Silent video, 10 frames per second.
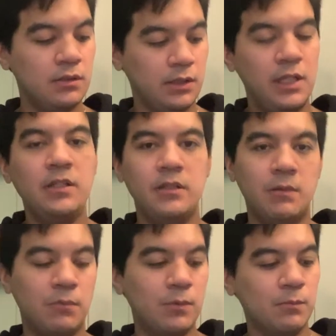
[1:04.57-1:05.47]
なんか筋肉
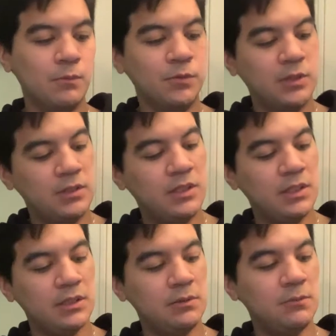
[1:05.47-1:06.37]
がも持ってる
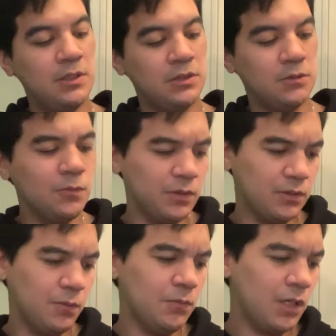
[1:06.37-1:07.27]
感じもあるし、この、
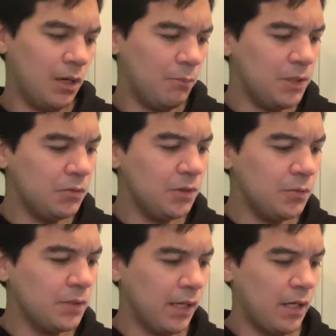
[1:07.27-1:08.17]
この髪の
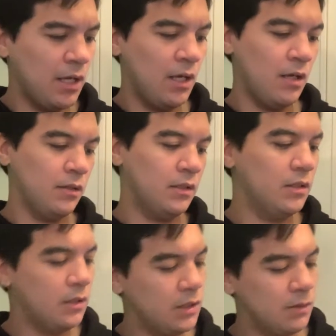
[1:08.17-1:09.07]
色ね、
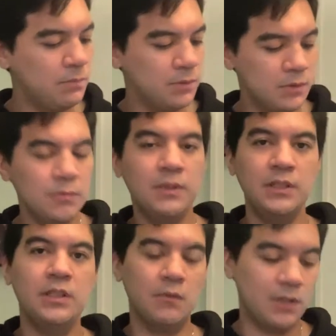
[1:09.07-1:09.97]

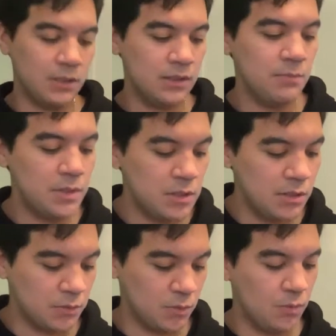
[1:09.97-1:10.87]
キラキラブルーベジータの覚醒
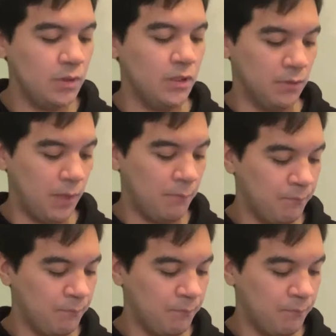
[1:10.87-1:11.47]
ベジータそっくりだよね。